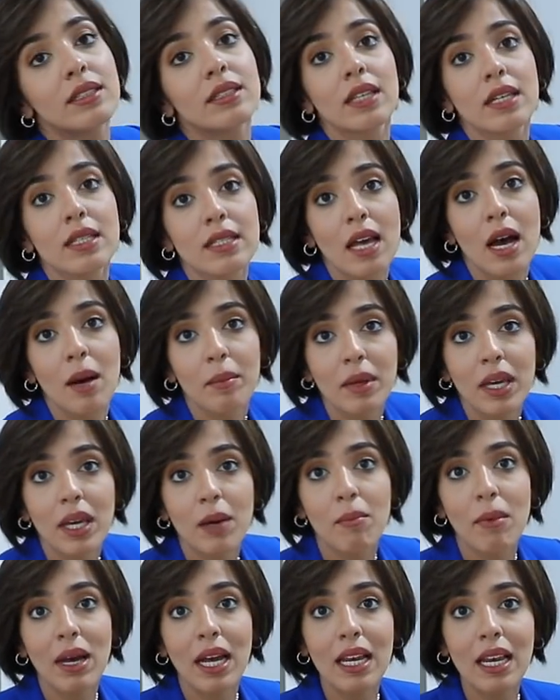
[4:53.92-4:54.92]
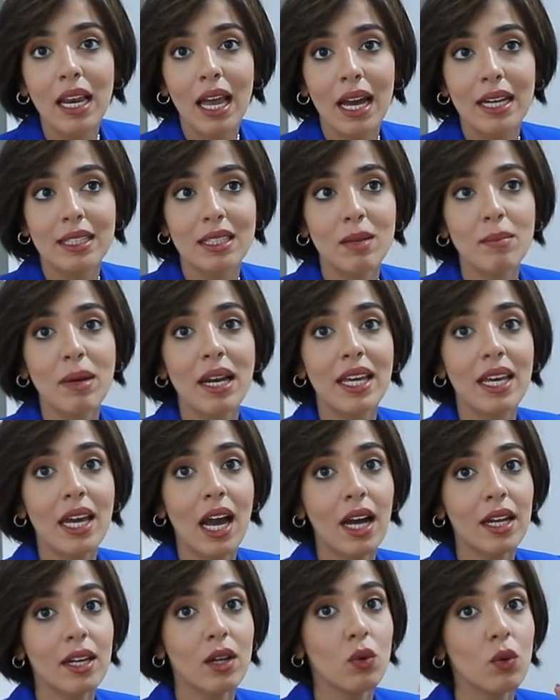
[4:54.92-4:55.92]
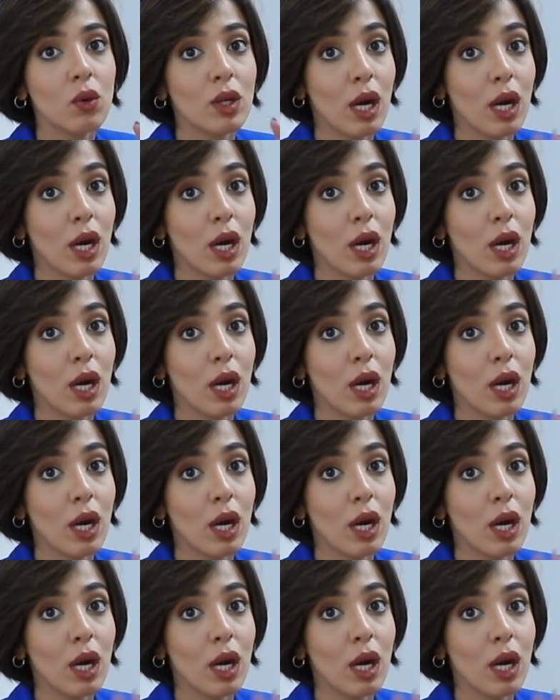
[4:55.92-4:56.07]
التصاميم القديمه اللي كانوا